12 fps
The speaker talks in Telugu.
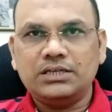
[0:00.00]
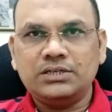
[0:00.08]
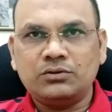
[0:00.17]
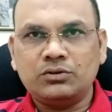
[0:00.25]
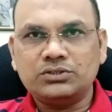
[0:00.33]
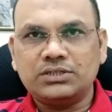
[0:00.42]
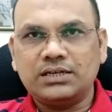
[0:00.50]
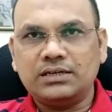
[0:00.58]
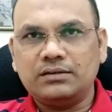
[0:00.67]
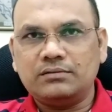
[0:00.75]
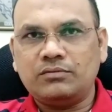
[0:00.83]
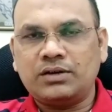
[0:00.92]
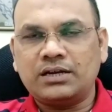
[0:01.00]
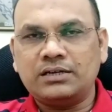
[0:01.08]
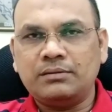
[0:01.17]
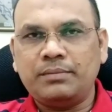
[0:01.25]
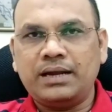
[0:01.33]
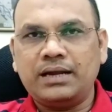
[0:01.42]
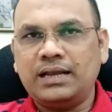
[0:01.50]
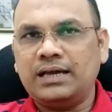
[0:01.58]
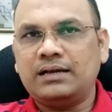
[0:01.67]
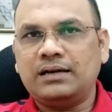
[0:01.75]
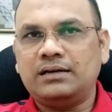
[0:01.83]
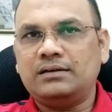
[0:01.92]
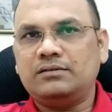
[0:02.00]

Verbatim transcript: ఈ రోజున వారికి డిమాండ్ లేక